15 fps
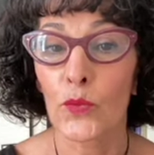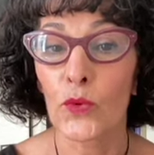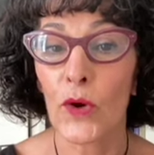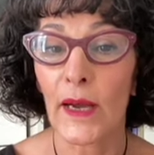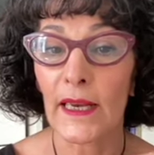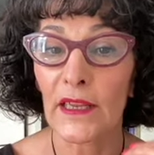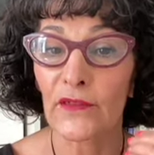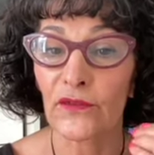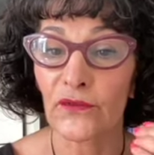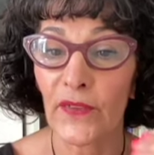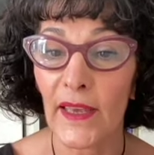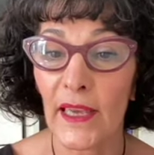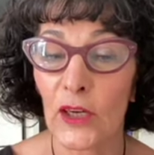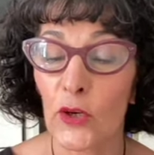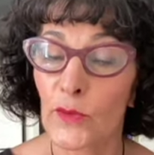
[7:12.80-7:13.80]
pour aller
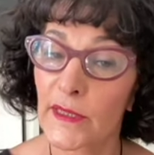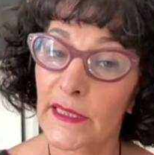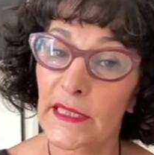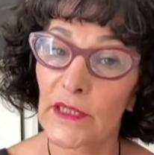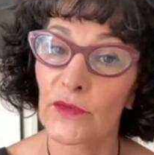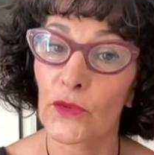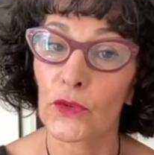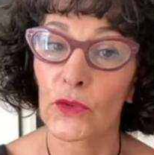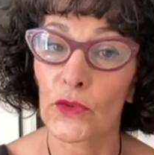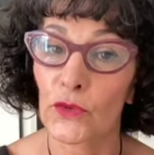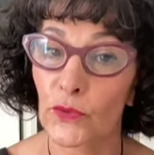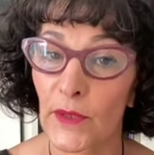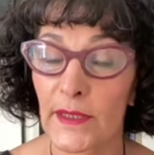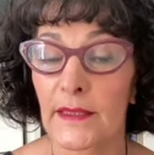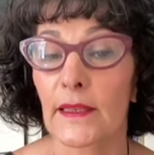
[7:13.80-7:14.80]
faire l'objectif que tu
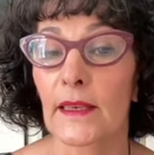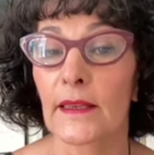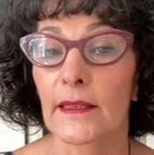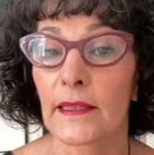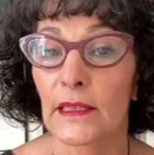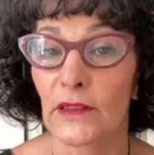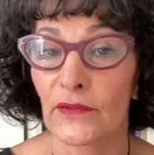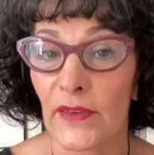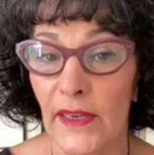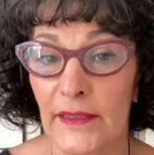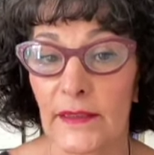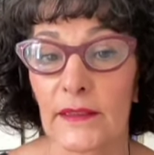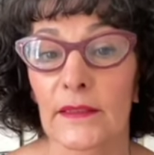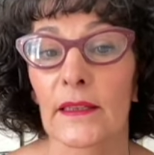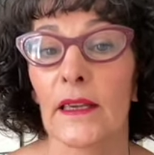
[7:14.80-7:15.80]
souhaites qu'il
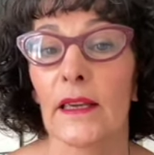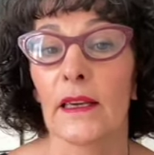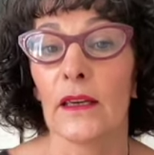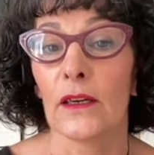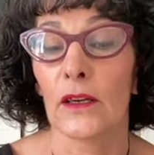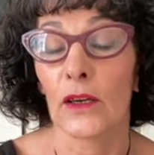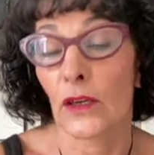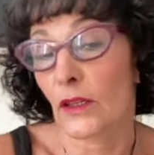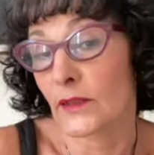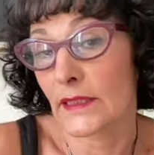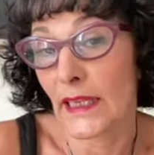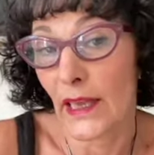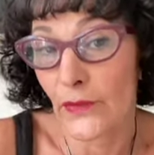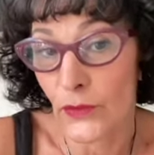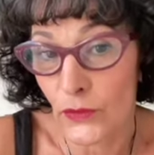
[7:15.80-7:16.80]
fasse euh,
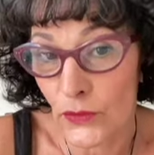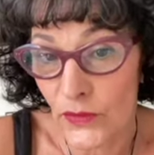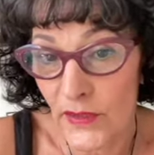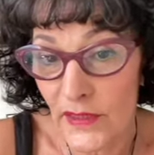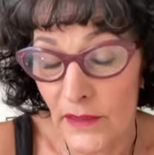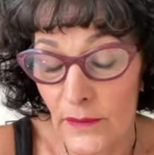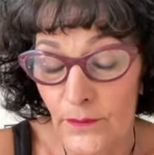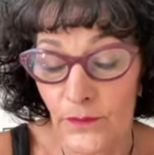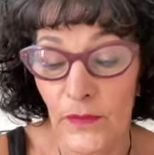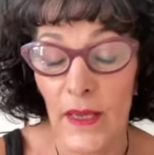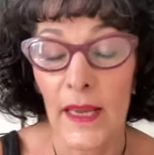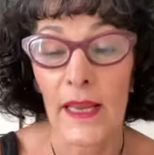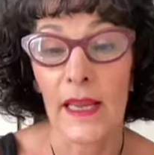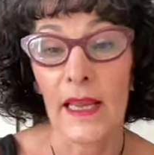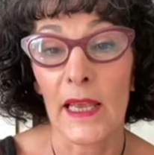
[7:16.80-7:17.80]
quand il arrive sur ton site,
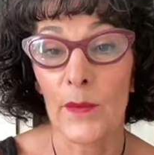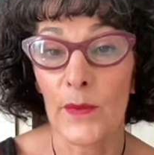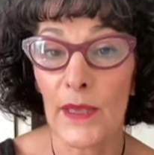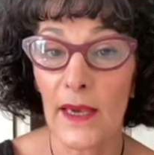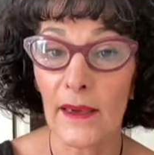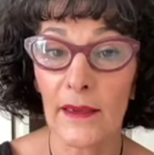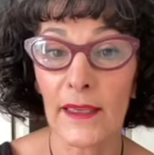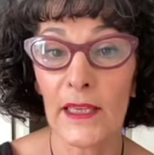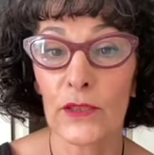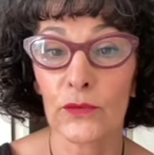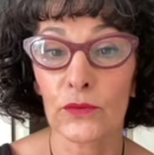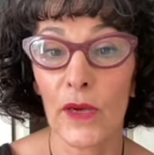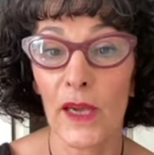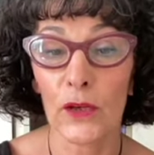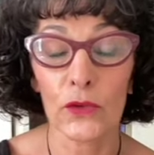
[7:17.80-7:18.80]
eh bien qu'il
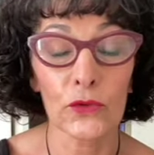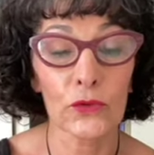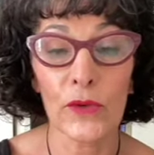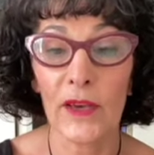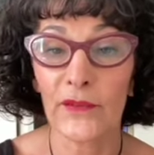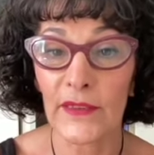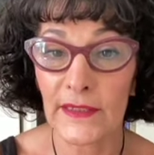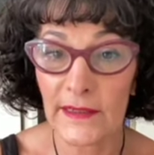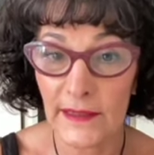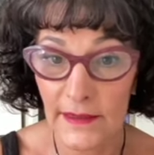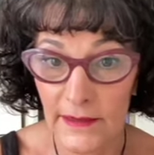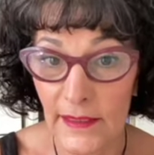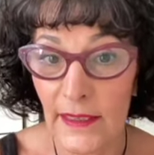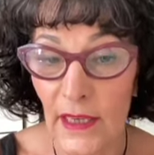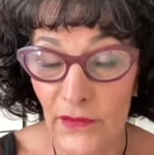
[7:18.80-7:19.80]
soit, que tu lui as
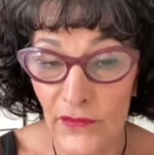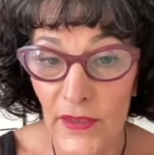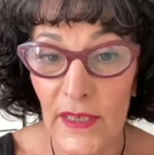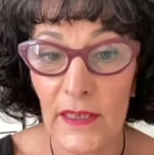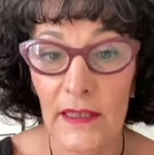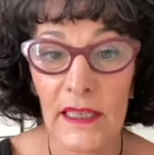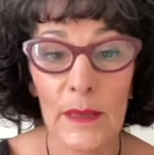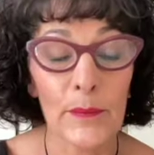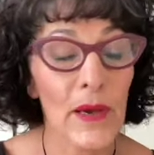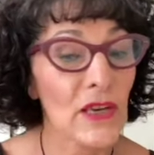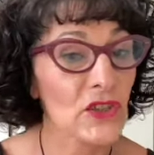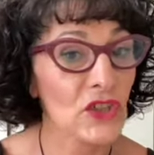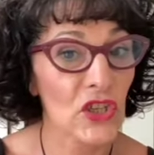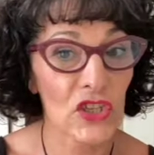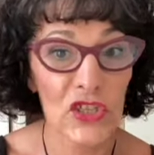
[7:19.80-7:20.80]
facilité la vie, qu'il n'est pas
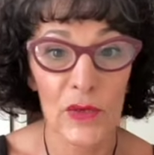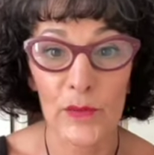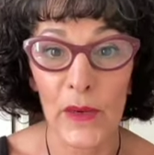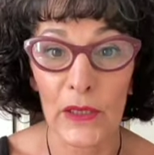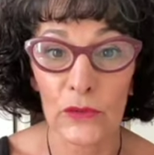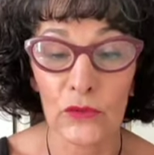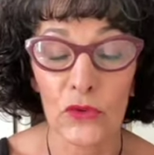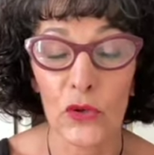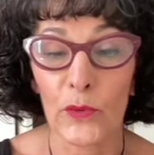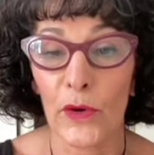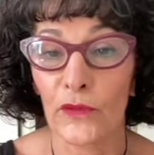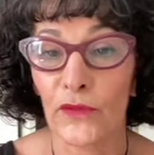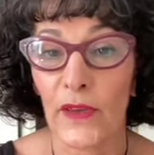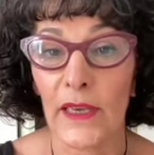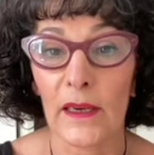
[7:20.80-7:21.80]
à chercher partout
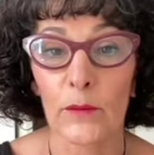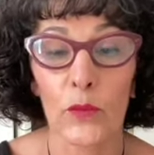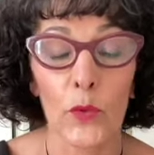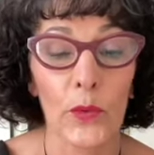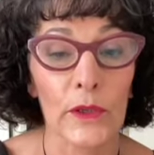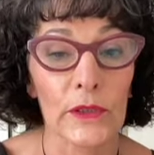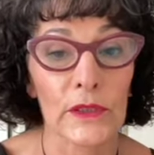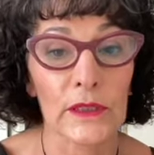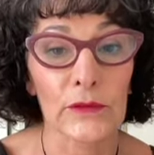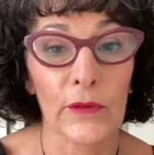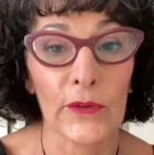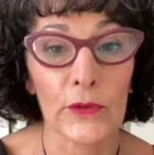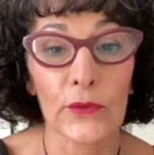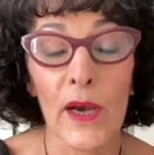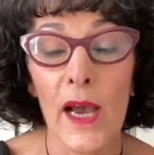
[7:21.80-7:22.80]
comment faire pour prendre rendez-vous
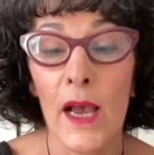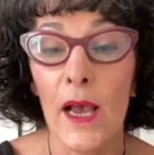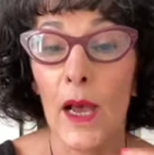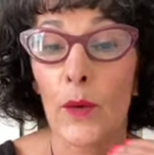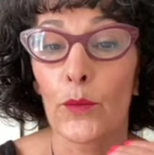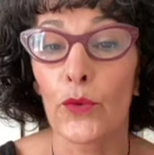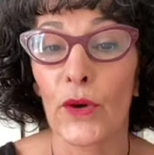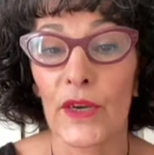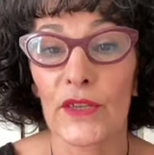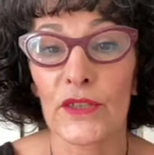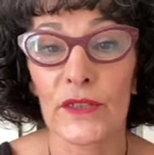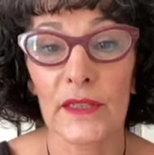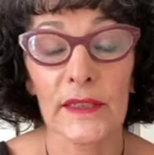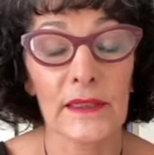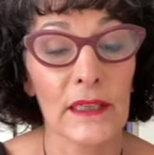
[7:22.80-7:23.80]
avec toi, pour
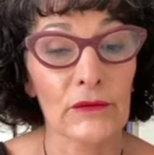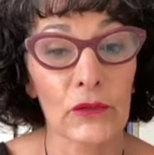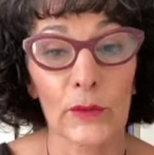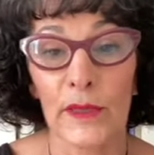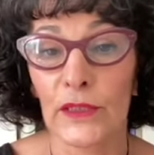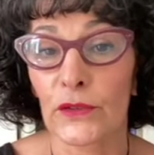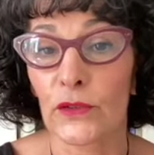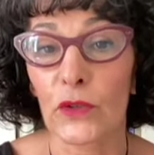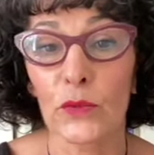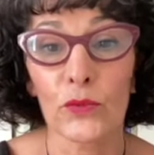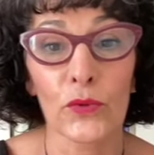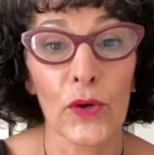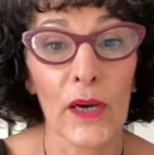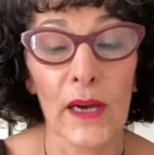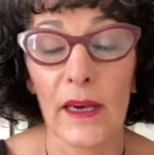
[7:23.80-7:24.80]
acheter ta formation,
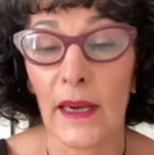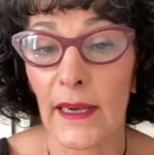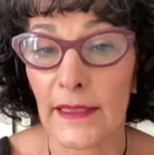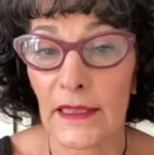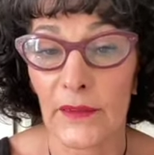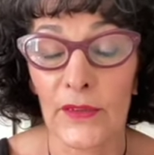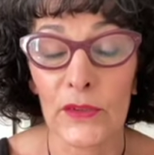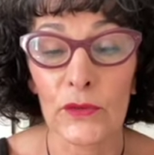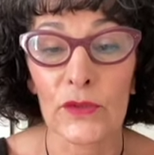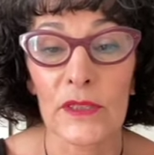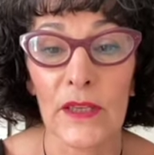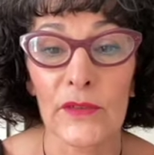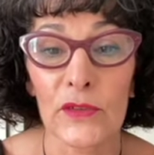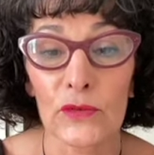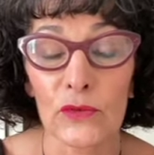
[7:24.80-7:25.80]
pour euh, réserver ton
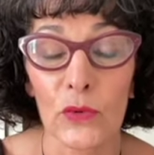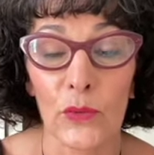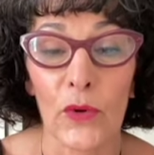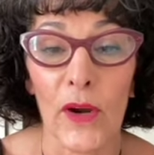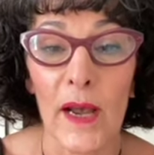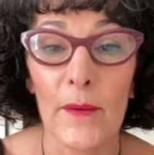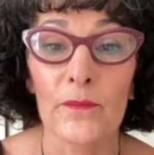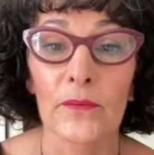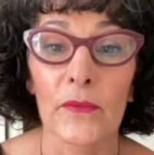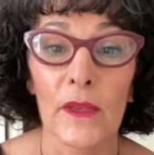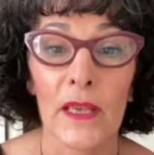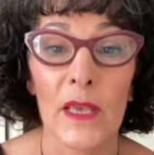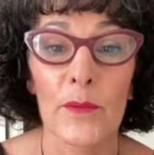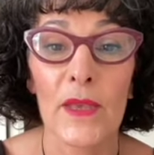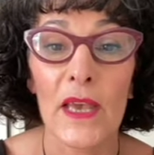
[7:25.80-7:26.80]
service ou ton programme,
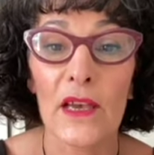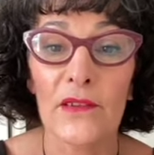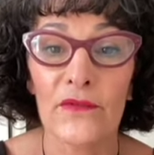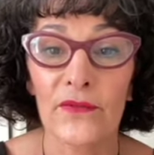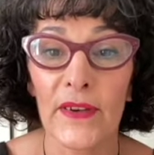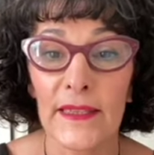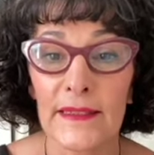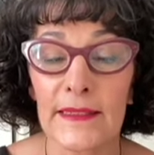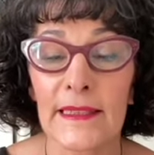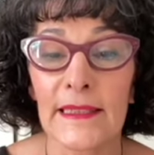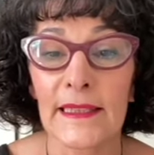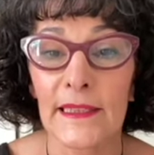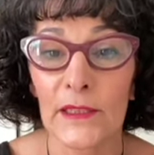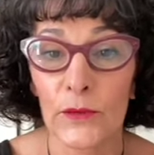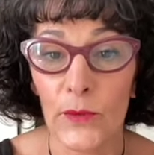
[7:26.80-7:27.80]
eh bien
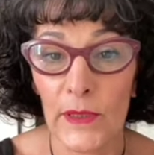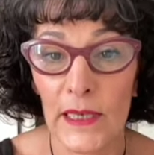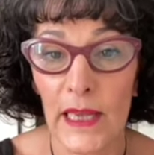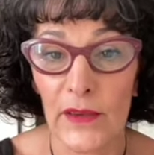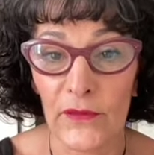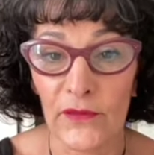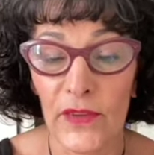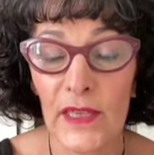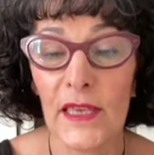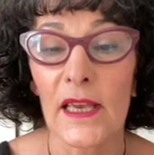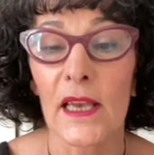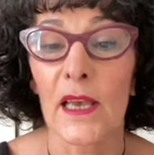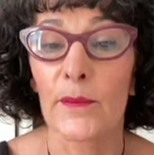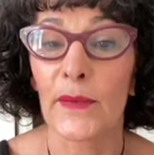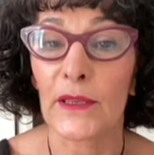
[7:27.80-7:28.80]
facilite-lui la vie,
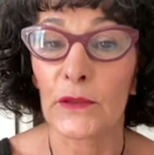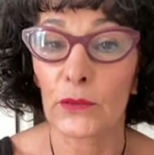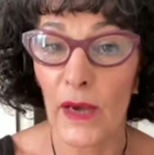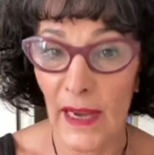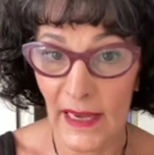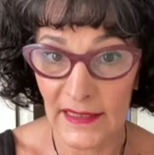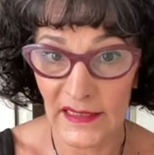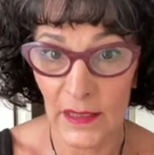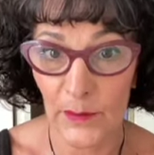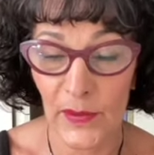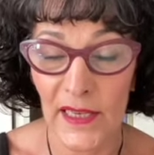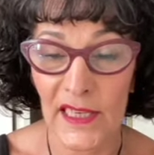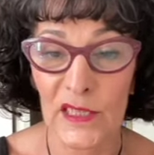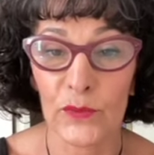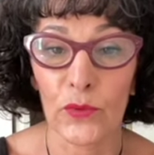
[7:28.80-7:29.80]
mets-toi à sa
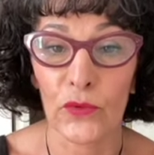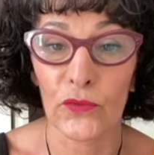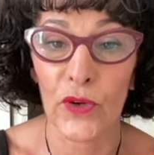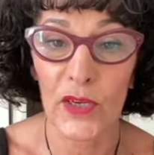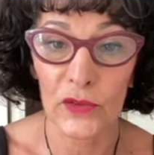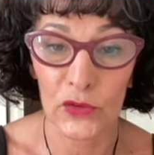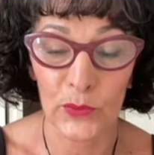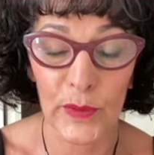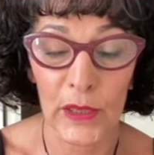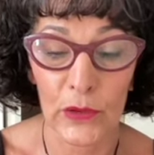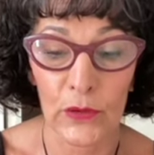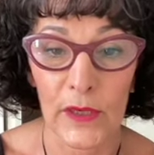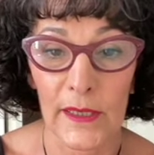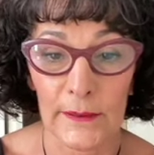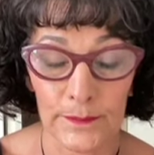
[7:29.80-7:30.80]
place pour voir ce
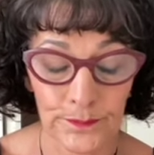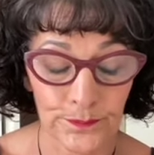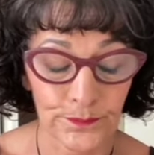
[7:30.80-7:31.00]
parcours-là.